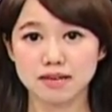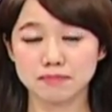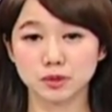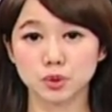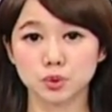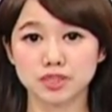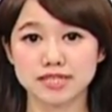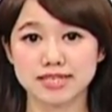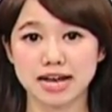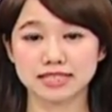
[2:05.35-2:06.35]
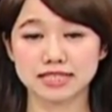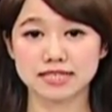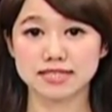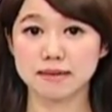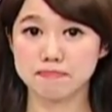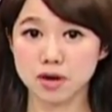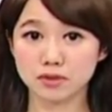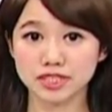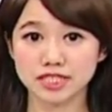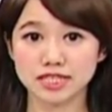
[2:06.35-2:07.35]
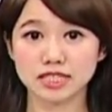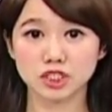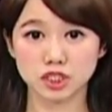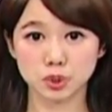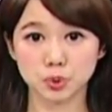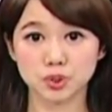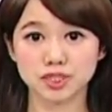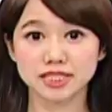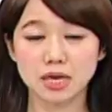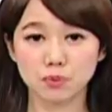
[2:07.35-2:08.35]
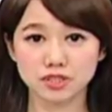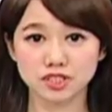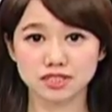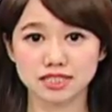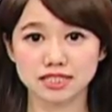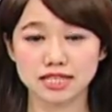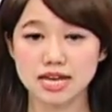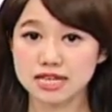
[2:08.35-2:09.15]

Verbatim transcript: 美元出现杂音，在贸易战持续降温之际，